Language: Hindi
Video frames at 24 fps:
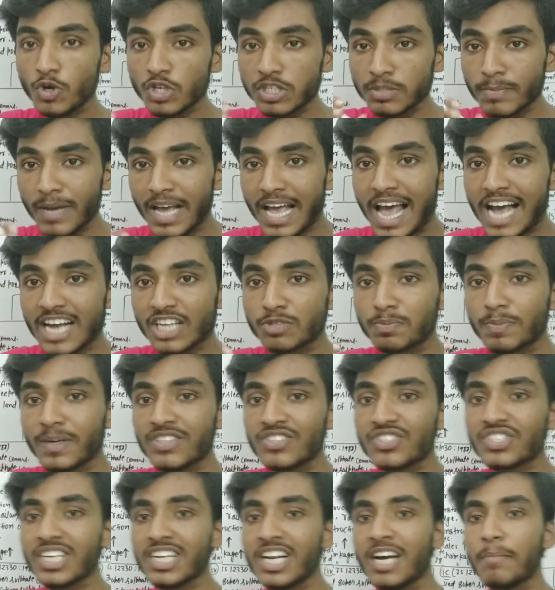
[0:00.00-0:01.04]
उसमें
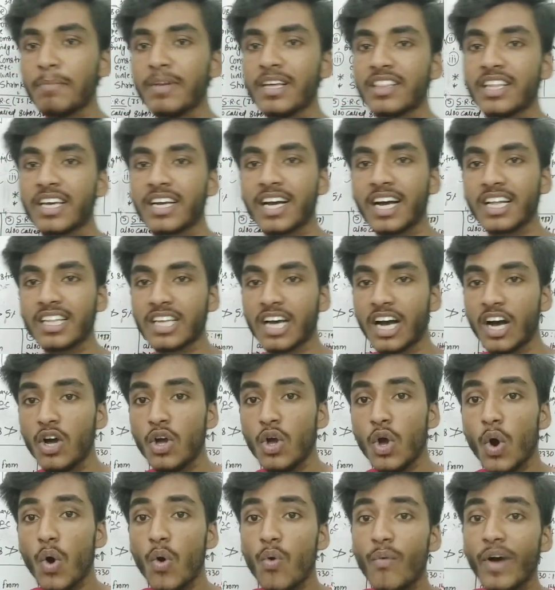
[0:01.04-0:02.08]
एक्सपेंशन हमने देखा था
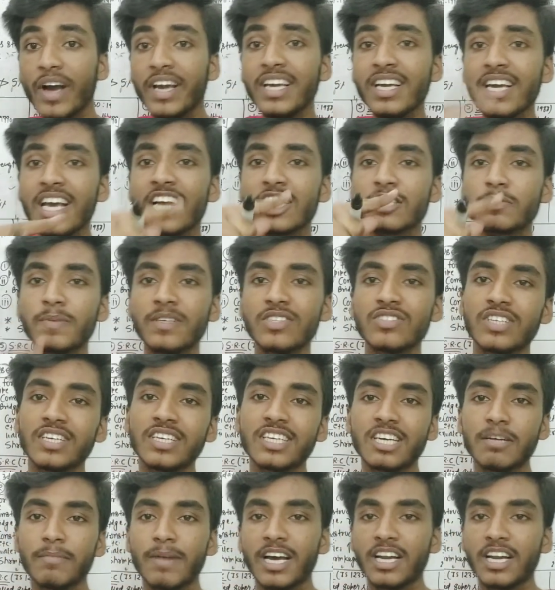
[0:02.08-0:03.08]
वही एक्सपेंशन के